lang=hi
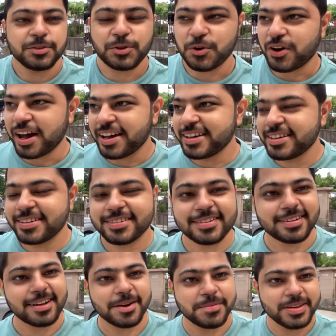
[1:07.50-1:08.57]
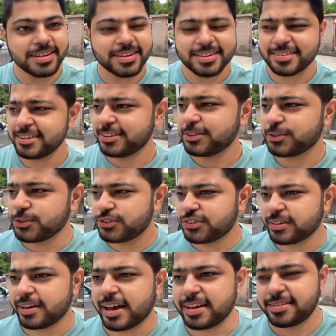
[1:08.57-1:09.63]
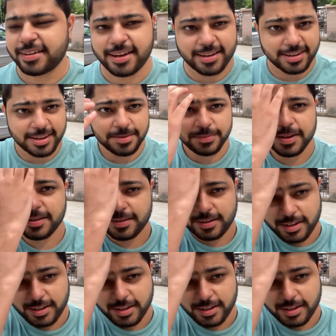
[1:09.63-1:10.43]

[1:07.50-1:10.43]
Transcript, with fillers: तो भाई अभी का सीन कुछ ऐसा है कि अपने